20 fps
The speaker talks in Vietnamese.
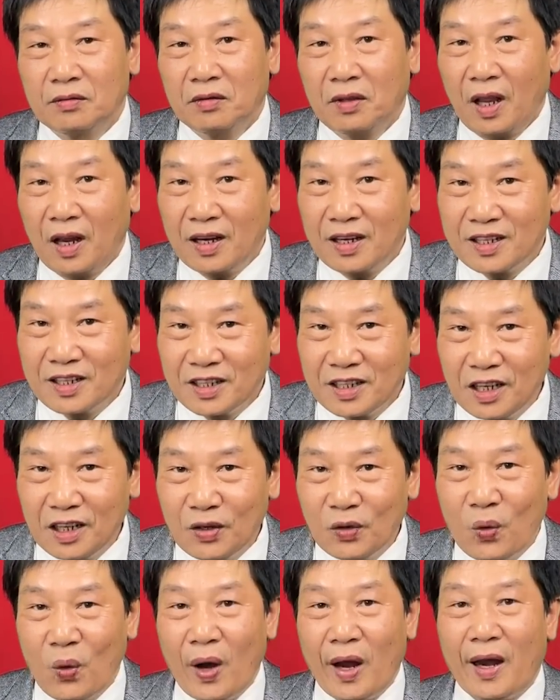thì sức
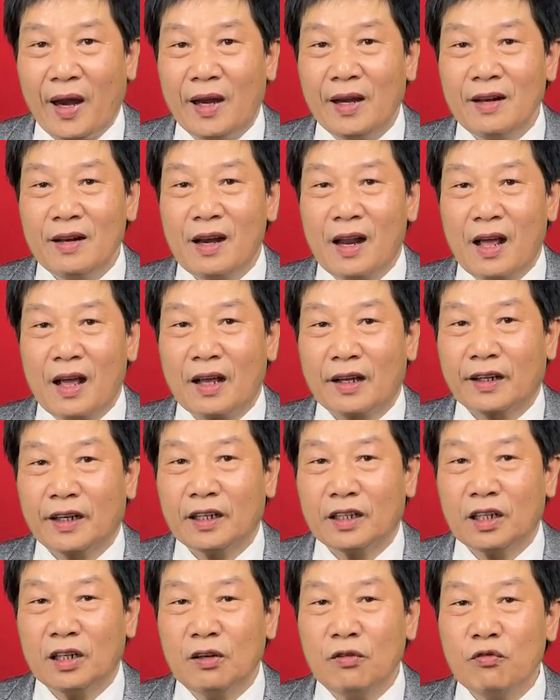khỏe là
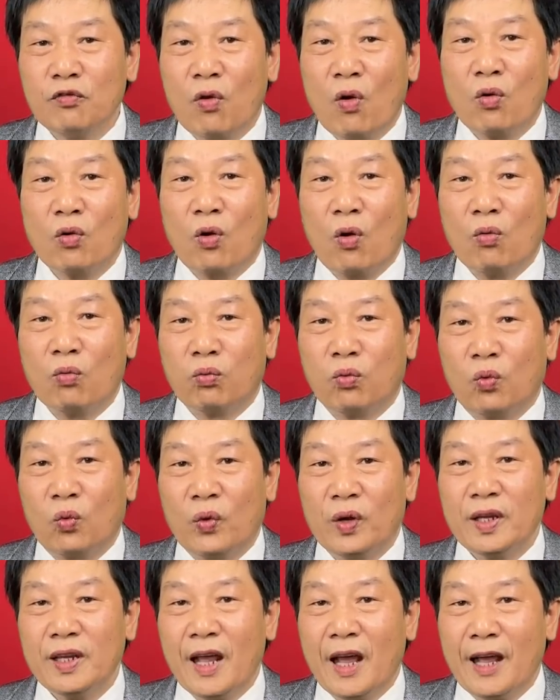cái thứ vô cùng
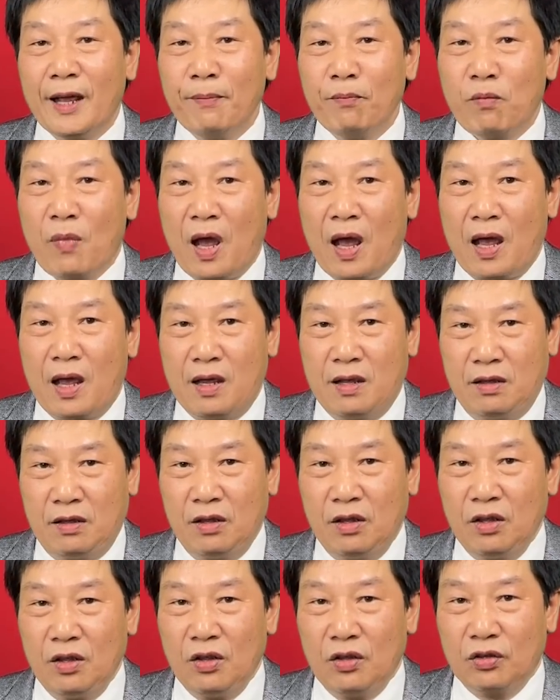quý giá mà
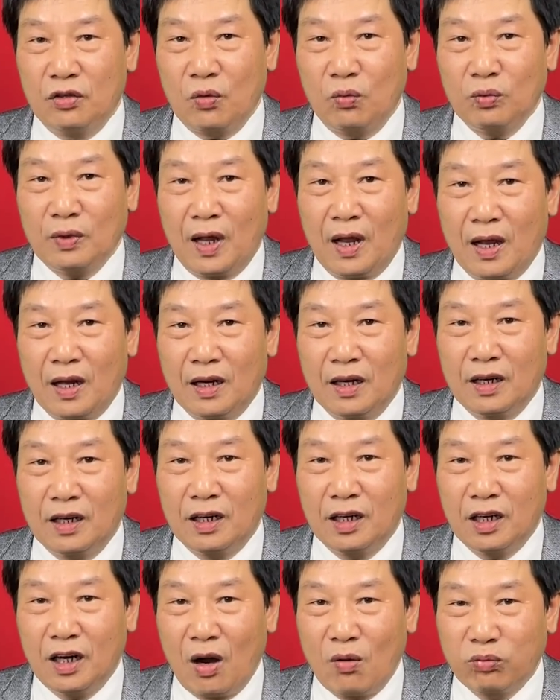chúng ta
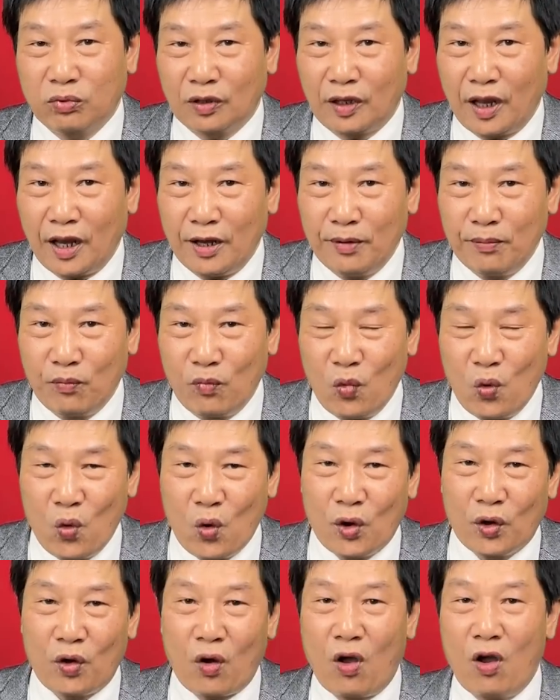không thể
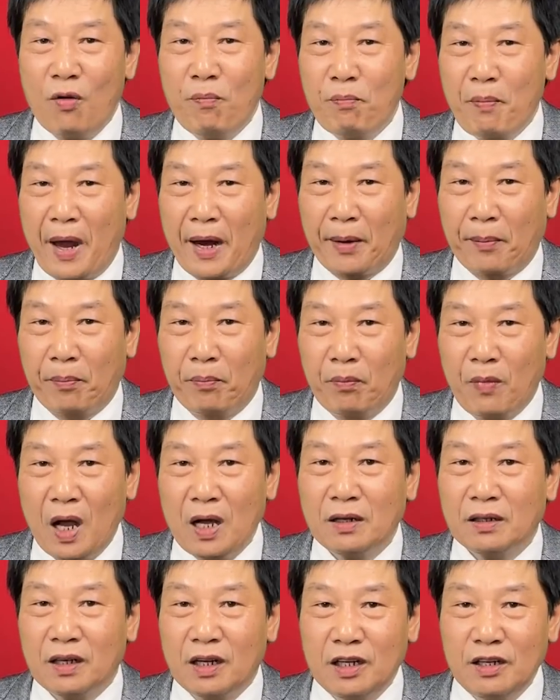mua nó bằng
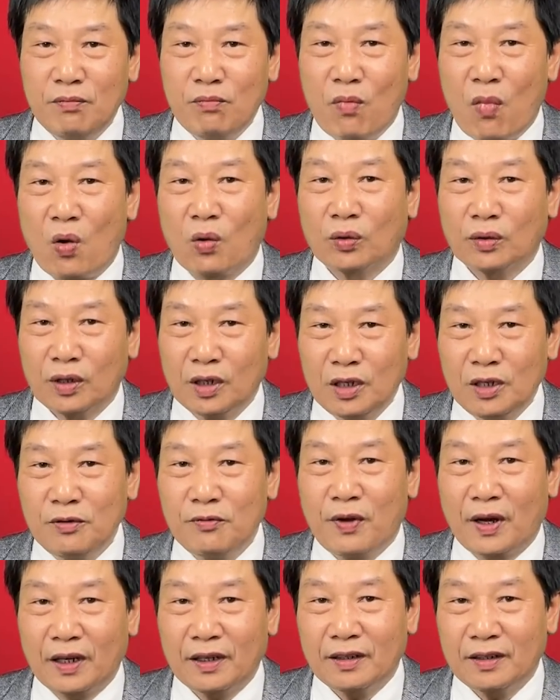bất cứ một thứ
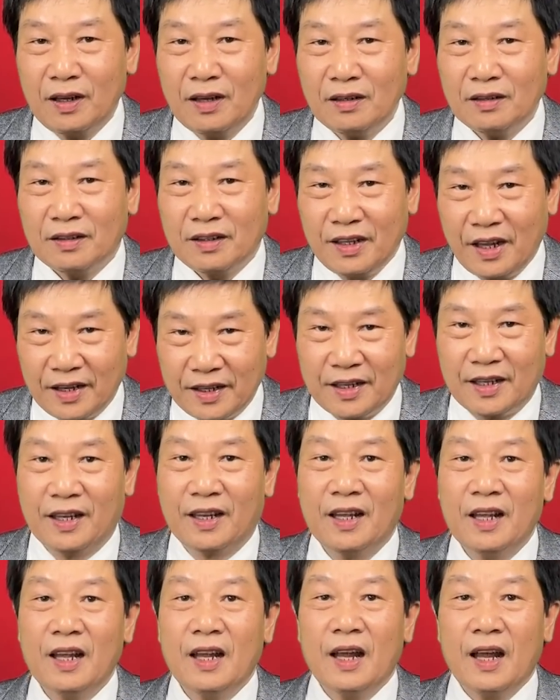vật chất gì
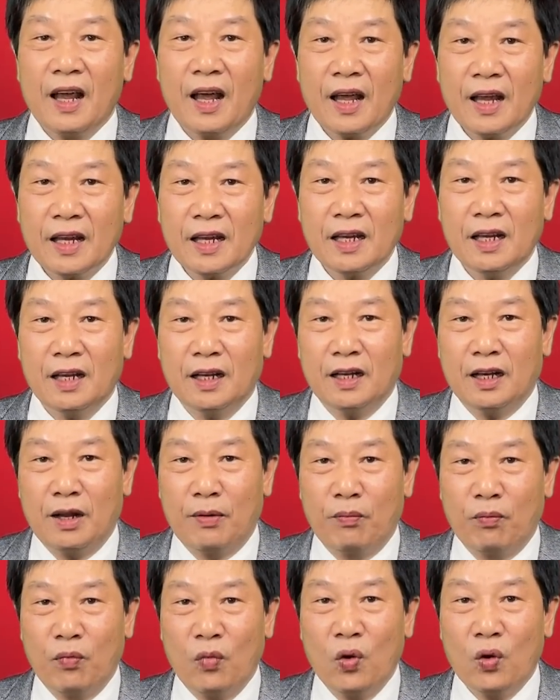hay là
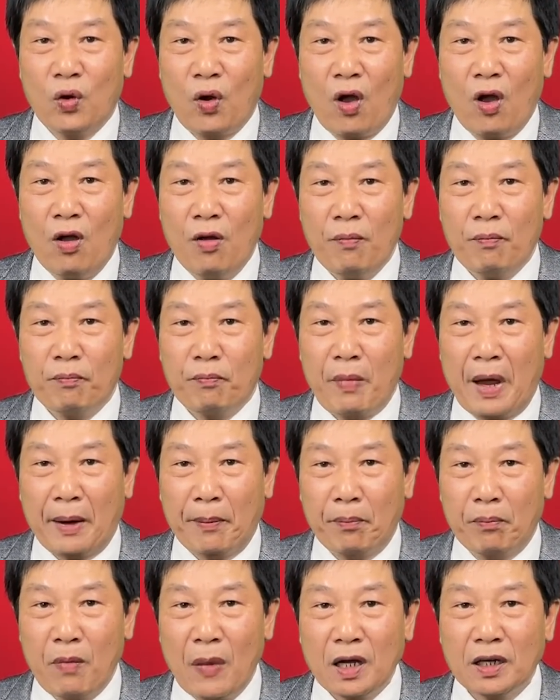mua nó
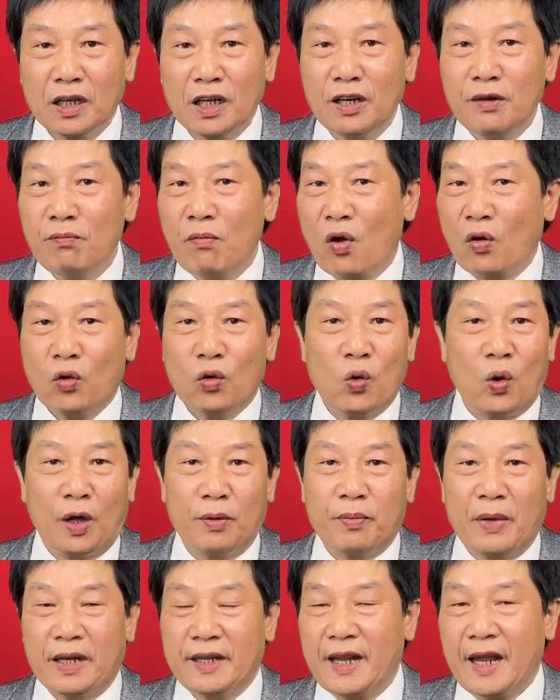bằng bất cứ một loại
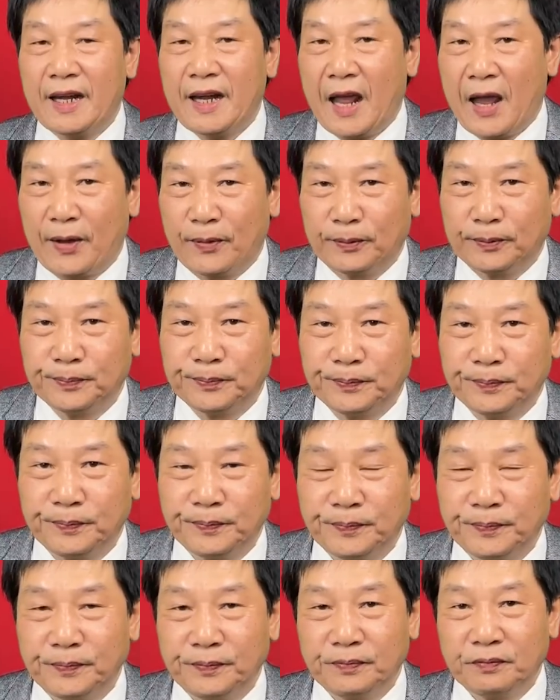mệnh giá nào
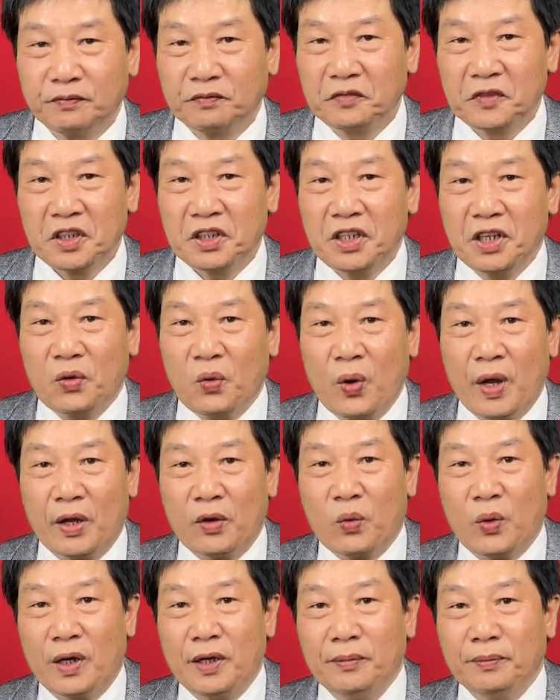sức khỏe
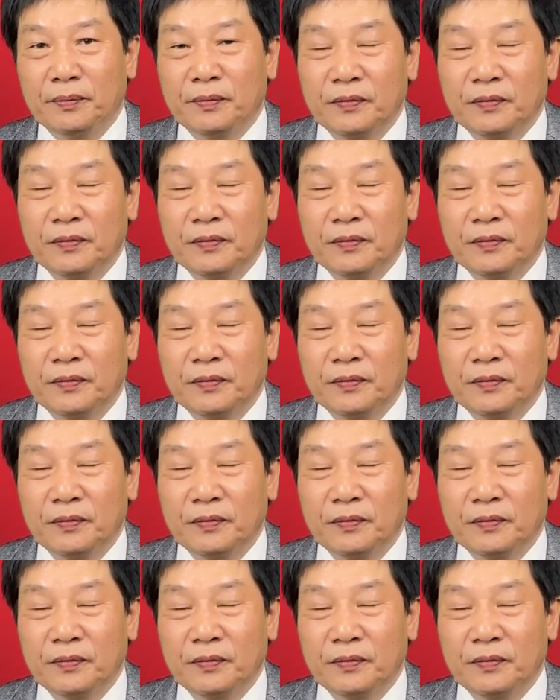quý